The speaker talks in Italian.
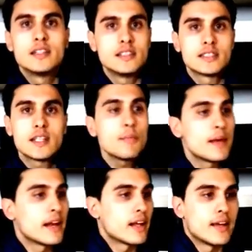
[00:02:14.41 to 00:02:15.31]
Il
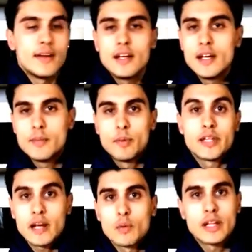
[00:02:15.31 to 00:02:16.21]
dentista per
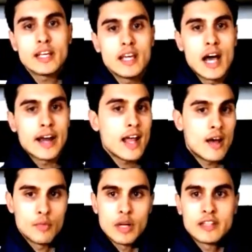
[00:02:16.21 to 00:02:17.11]
poter
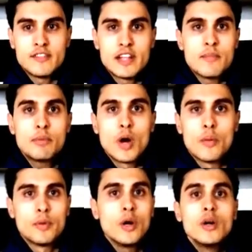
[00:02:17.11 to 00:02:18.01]
guadagnare ha un'attività in
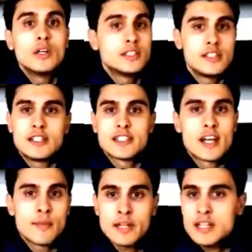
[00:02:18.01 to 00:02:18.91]
proprio, si
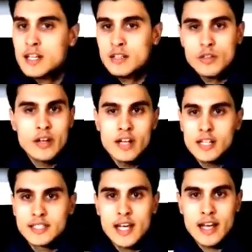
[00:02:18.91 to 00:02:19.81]
alza la mattina e
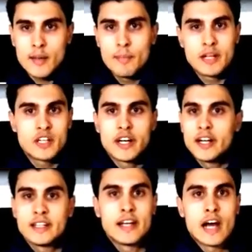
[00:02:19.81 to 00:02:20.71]
torna la sera per
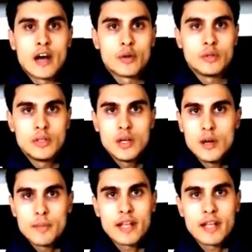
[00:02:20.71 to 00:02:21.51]
generare denaro,